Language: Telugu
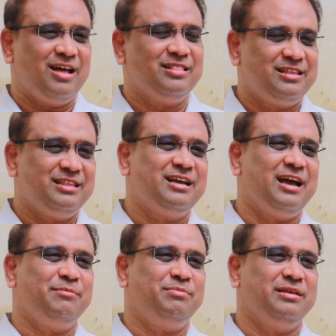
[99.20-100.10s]
అంత ఇదిగా
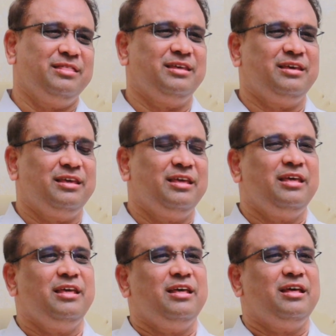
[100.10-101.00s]
అయిపోయింది
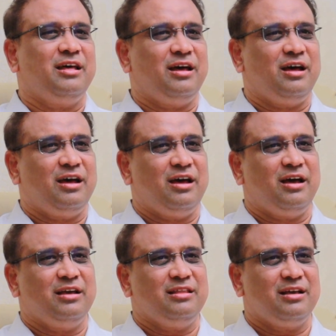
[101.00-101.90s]

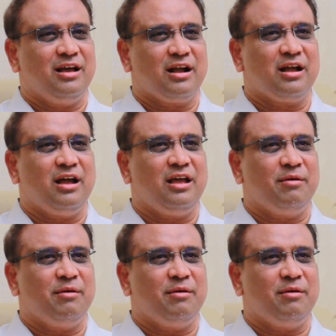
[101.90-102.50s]
ఇది కాక